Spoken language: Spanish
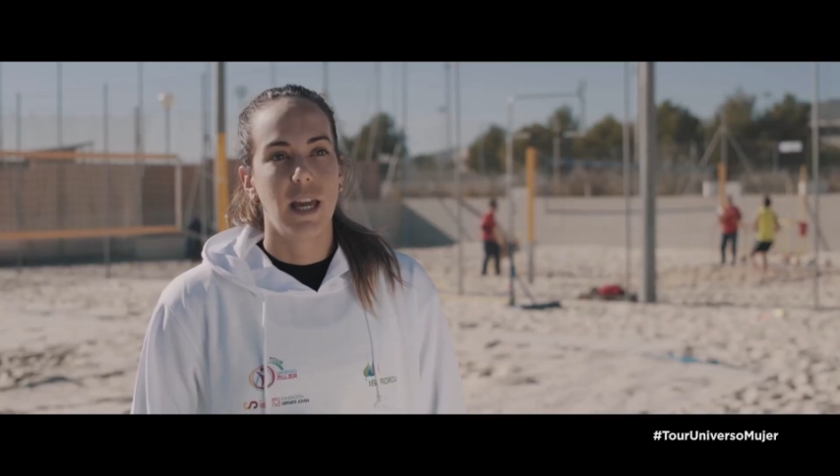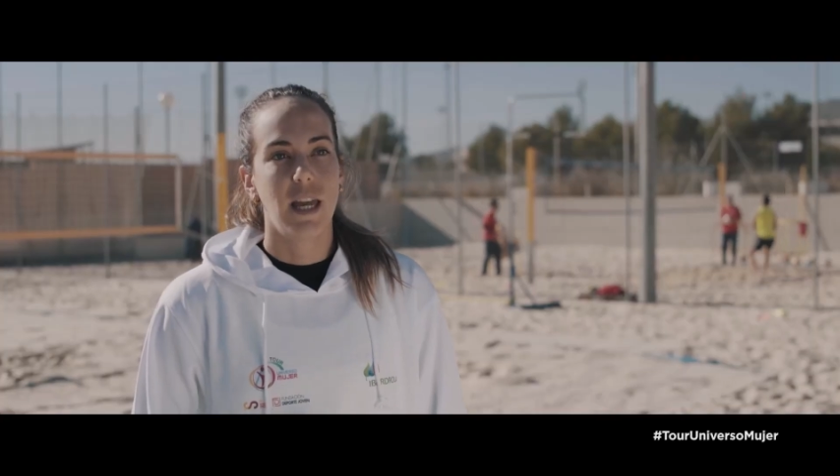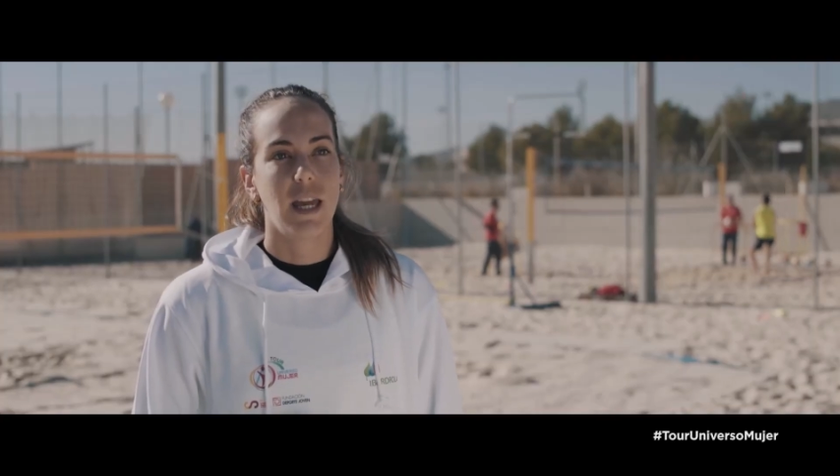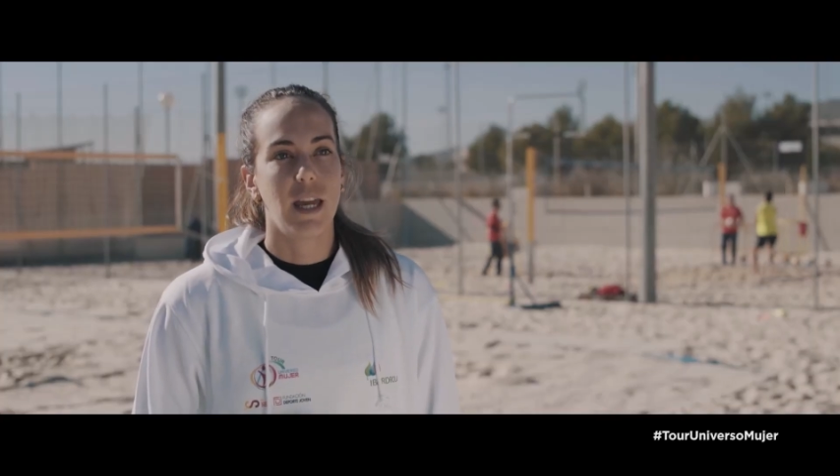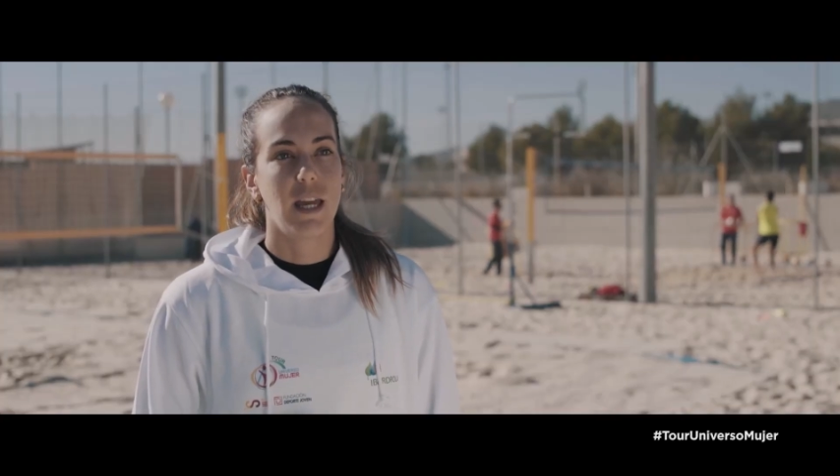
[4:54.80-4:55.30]

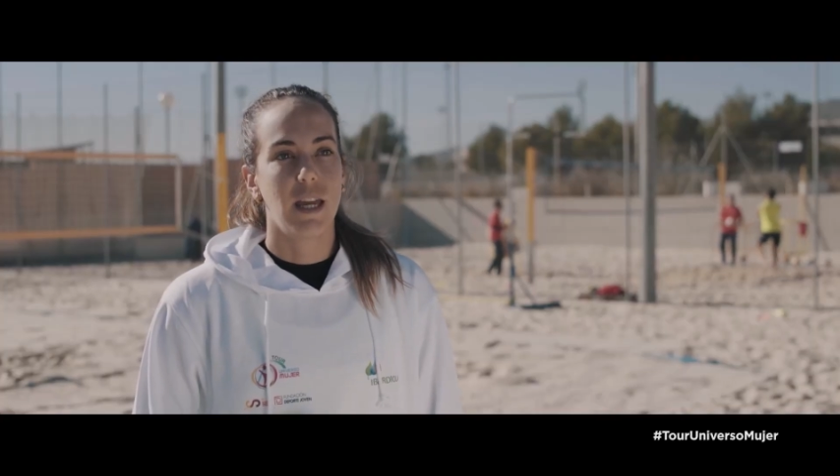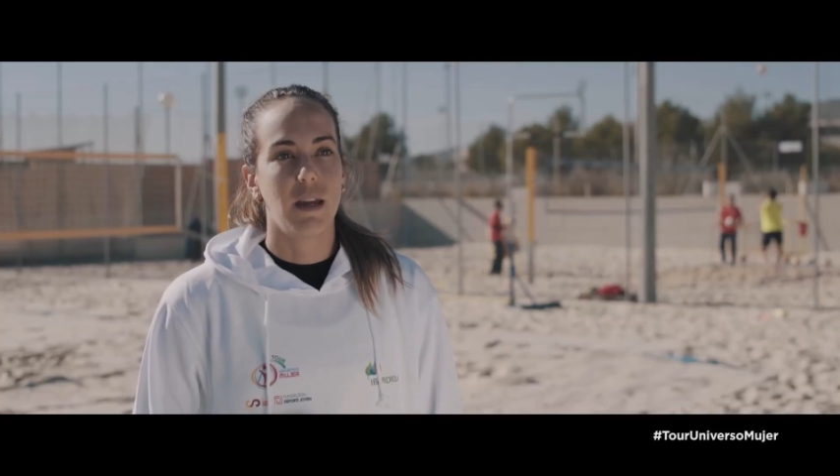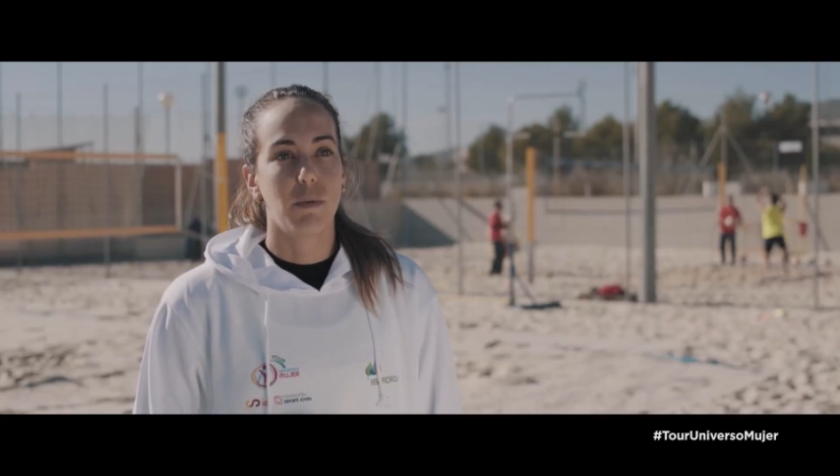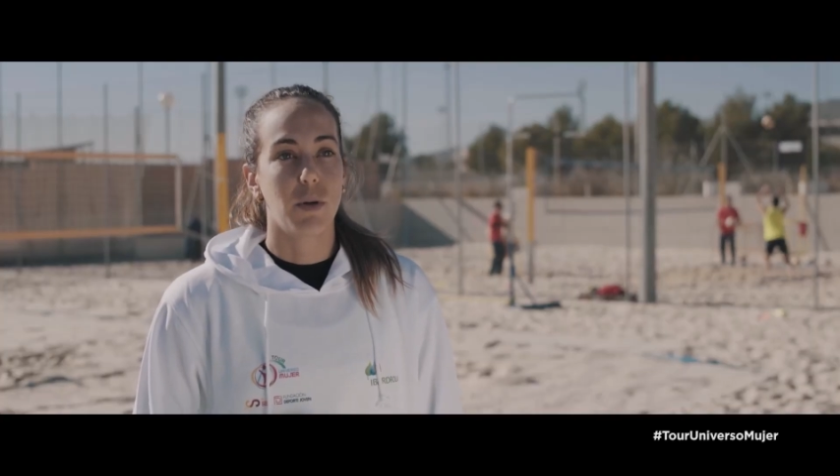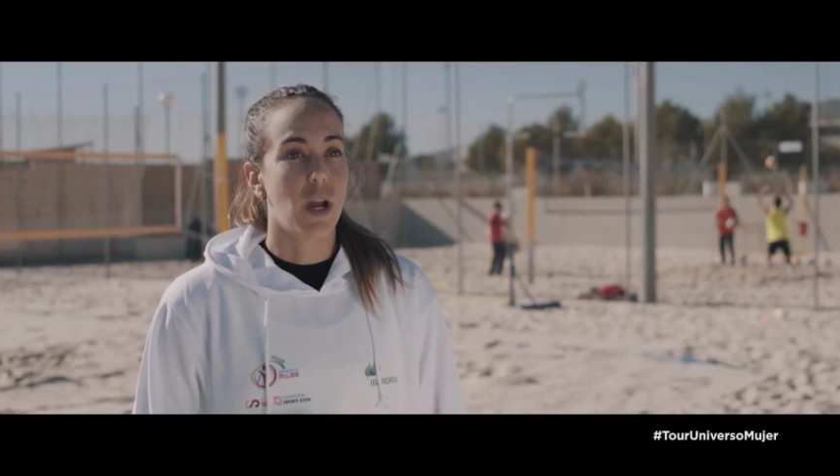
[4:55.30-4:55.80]

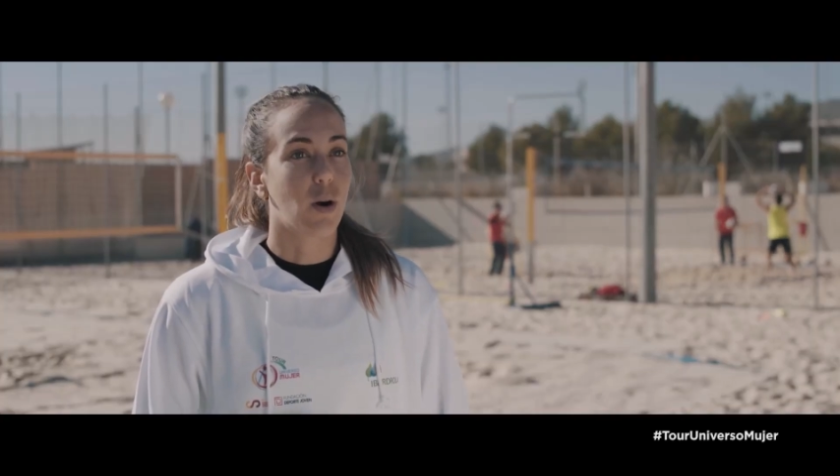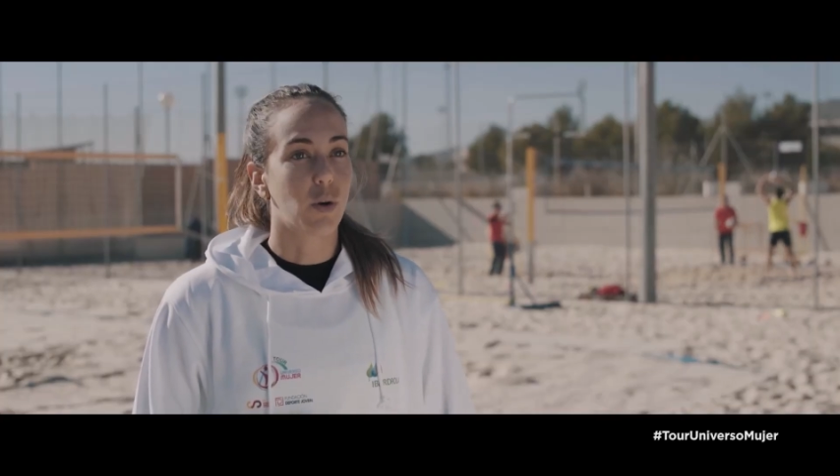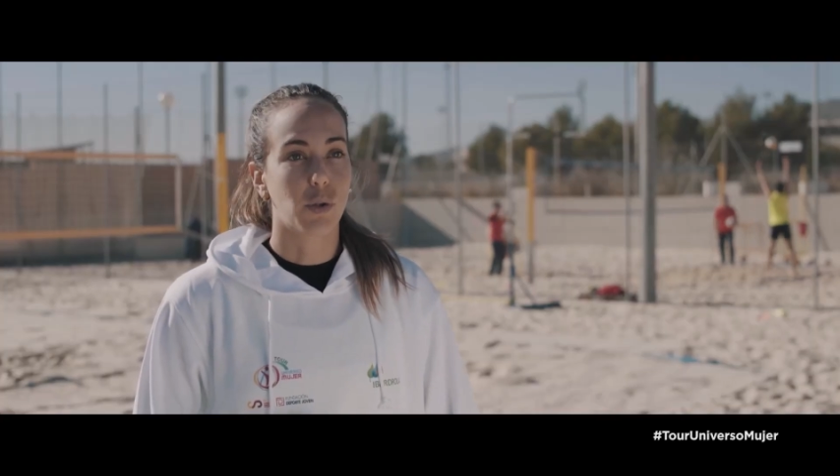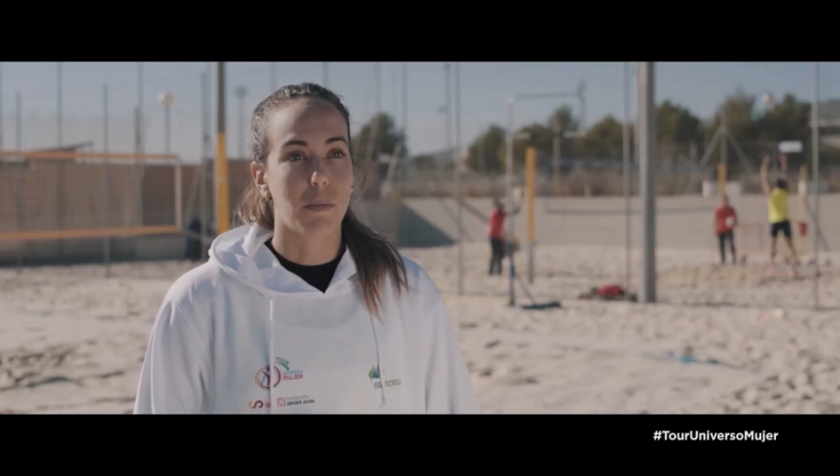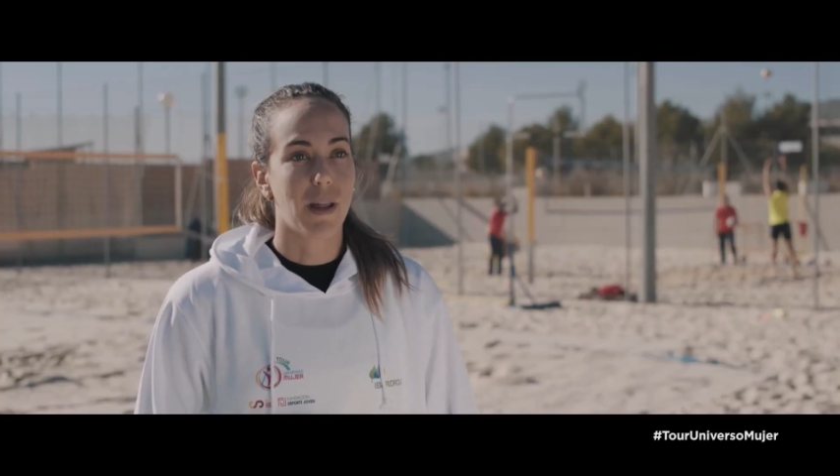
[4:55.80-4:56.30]
Eh, bueno, y a
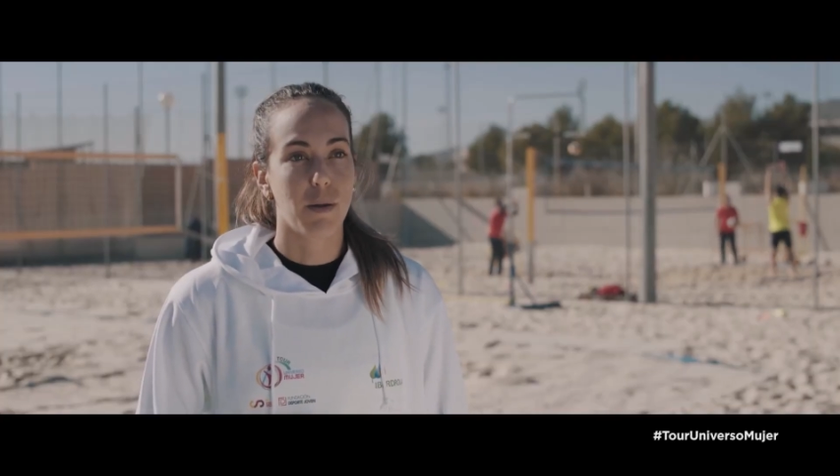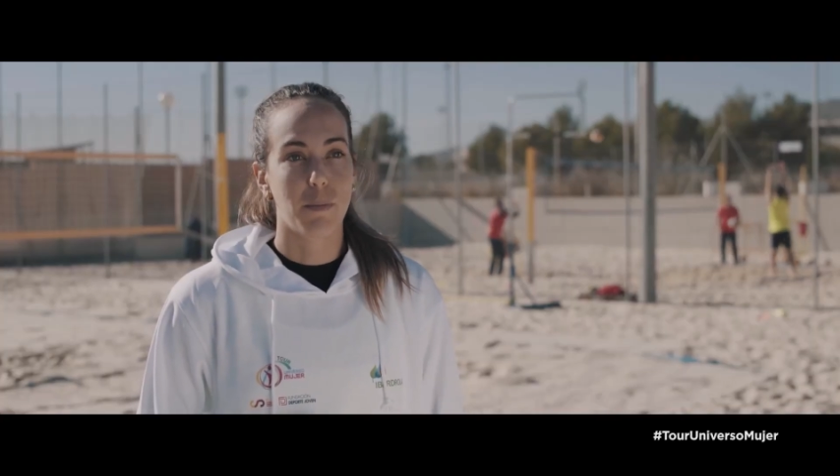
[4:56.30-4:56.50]
corto plazo